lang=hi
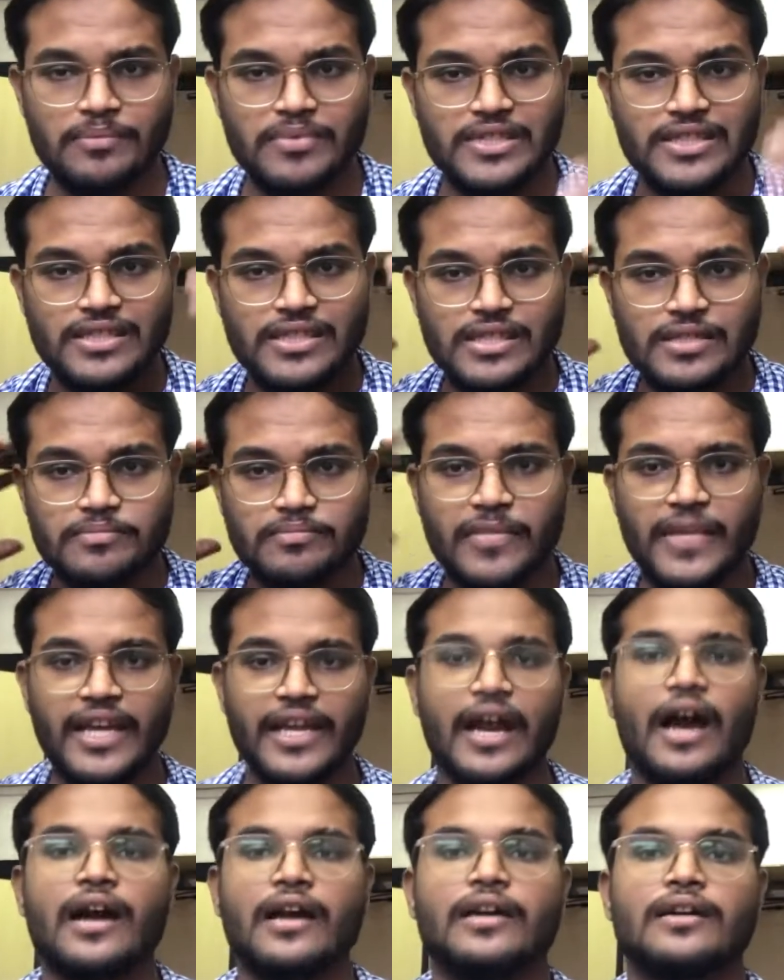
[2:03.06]
बिजनेस
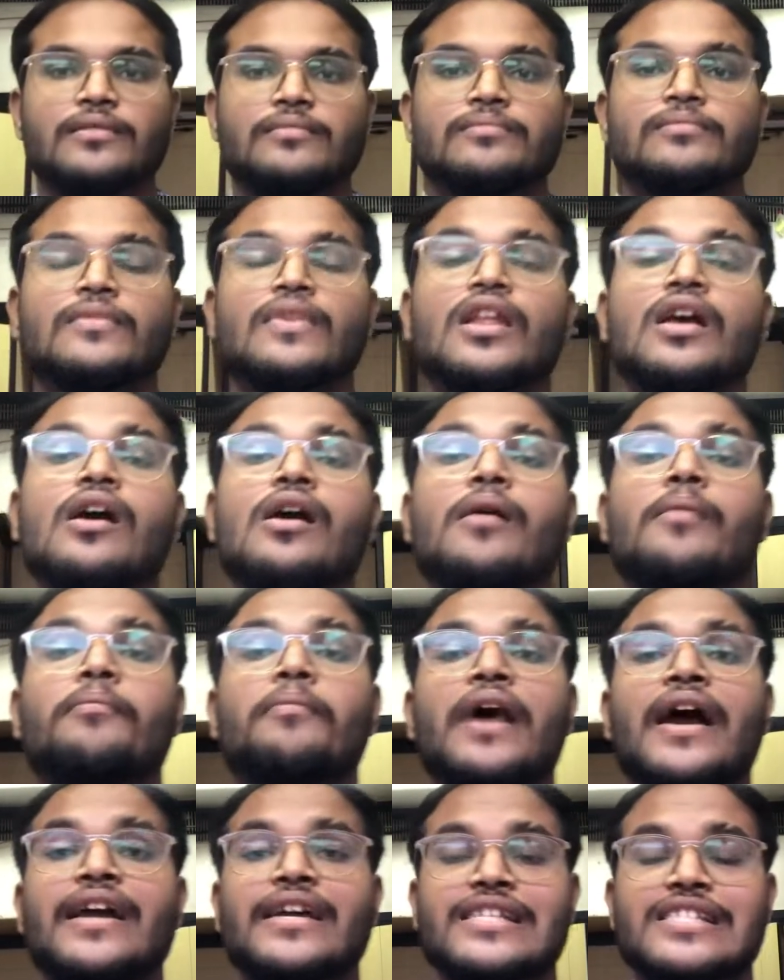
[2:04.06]
मेरा है
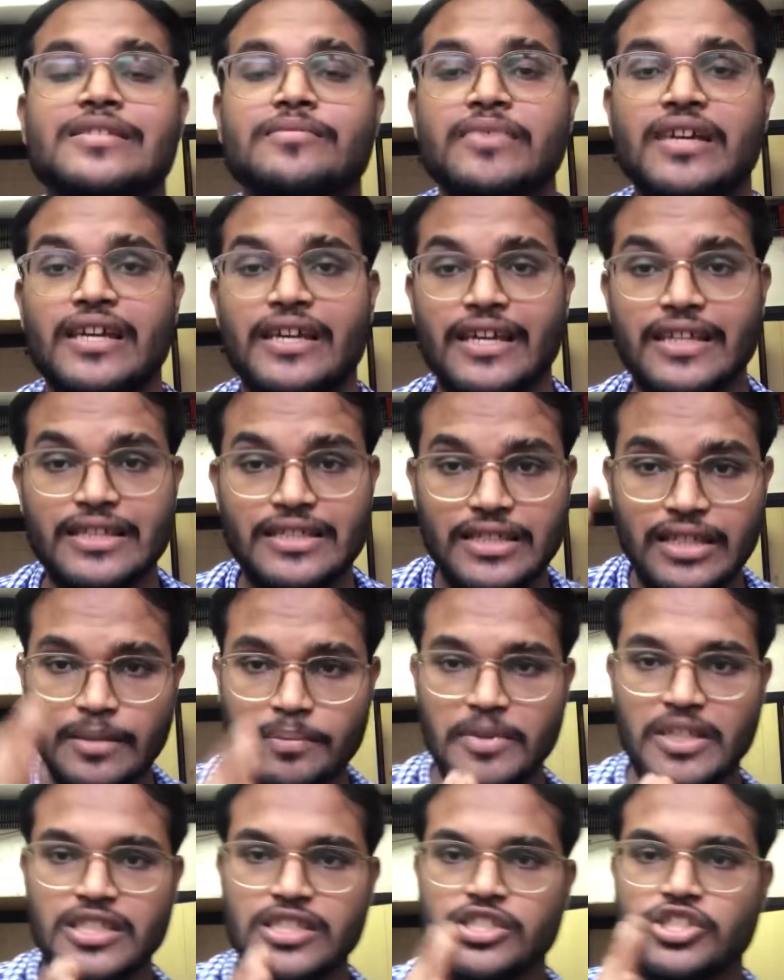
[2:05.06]
मैं इसमें इतने
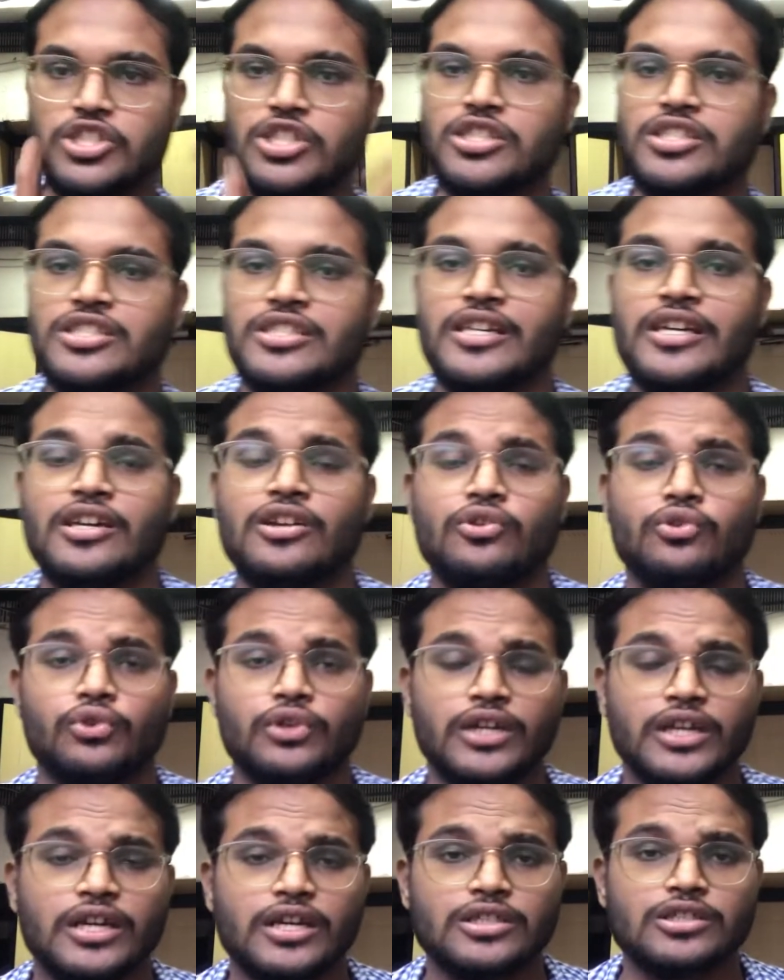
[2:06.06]
प्रतिशत शेयर
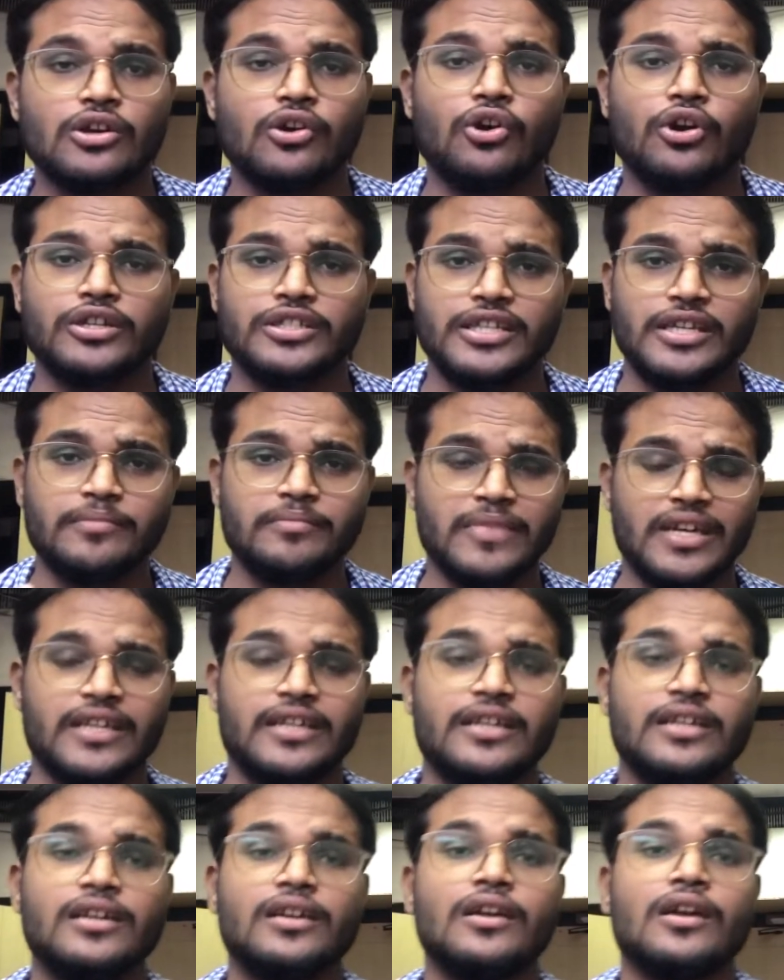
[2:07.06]
होल्ड करता हूँ और ये
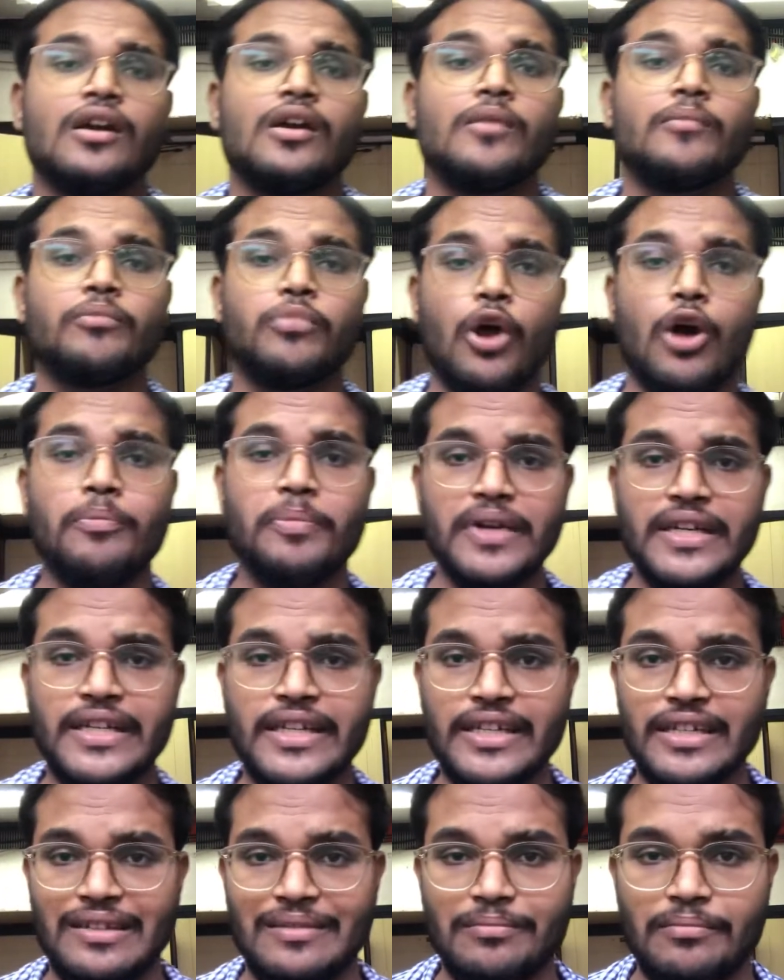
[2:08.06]
मेरी
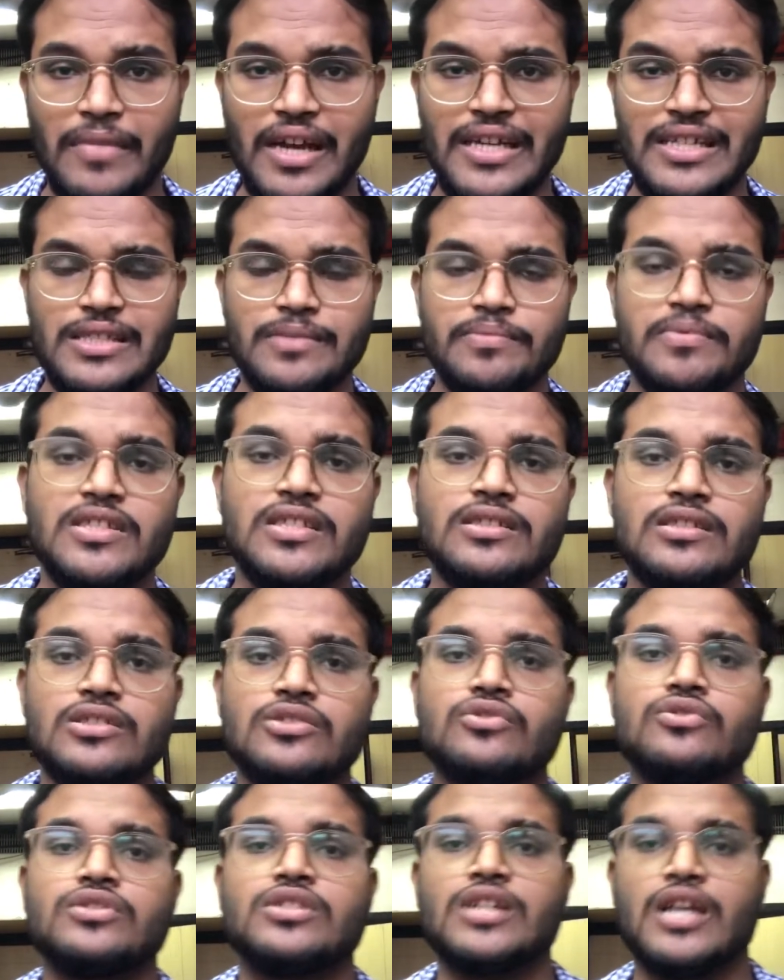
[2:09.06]
प्रॉपर्टी है मैं इस बिजनेस
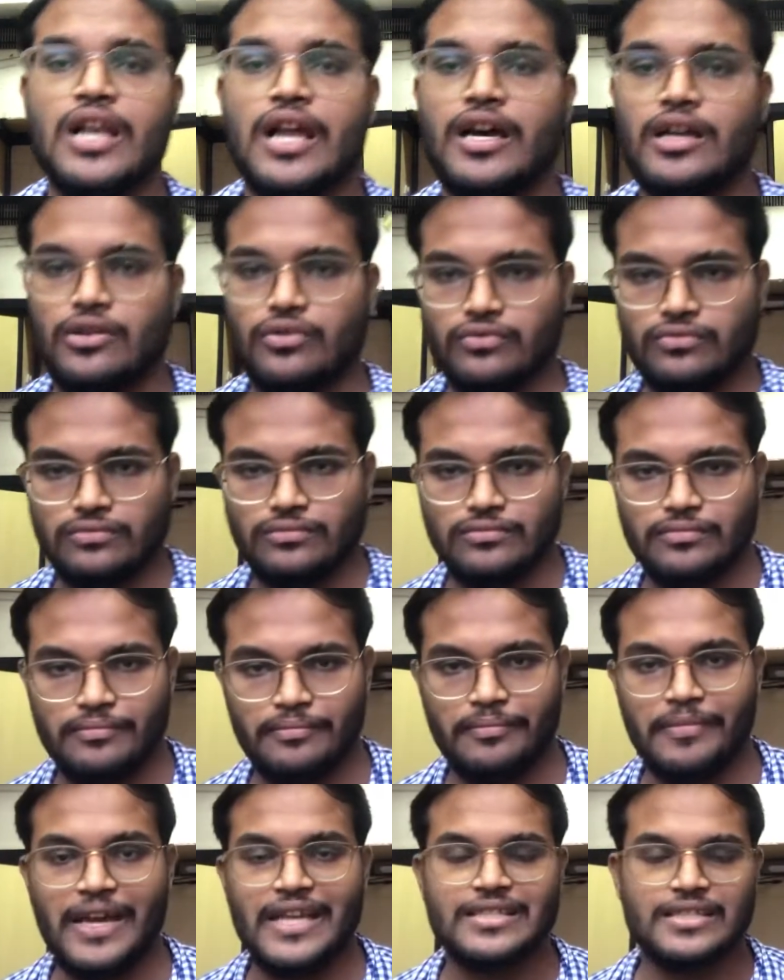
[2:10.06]
को चला रहा
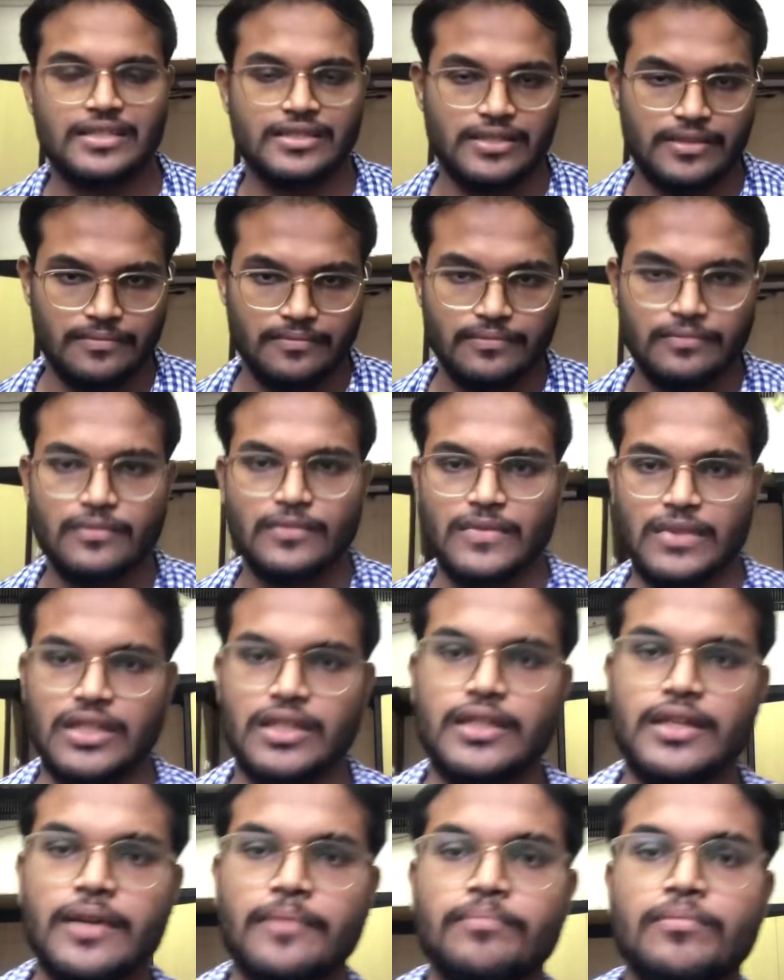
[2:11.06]
हूँ पैसे से
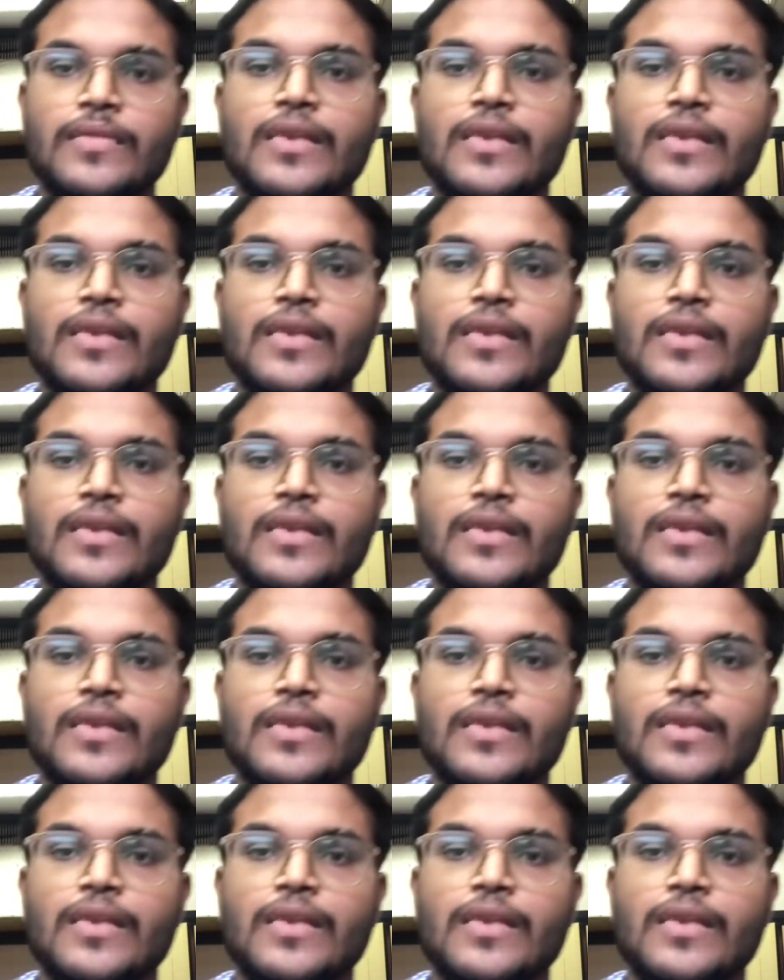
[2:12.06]
ठीक है